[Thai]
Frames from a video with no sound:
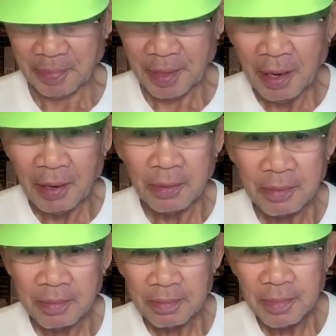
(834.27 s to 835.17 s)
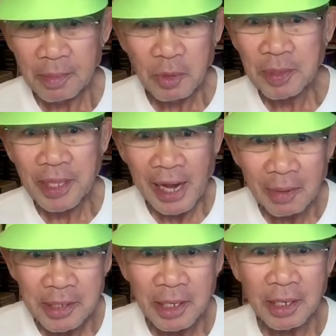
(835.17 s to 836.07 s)
อ๋อรัฐธรรมนูญมันตายแล้
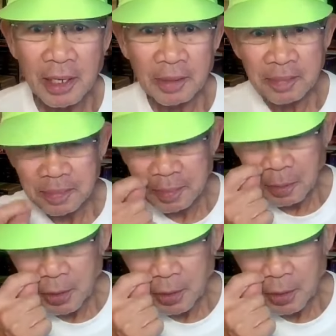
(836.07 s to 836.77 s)
วไม่ใช่เหรอ พู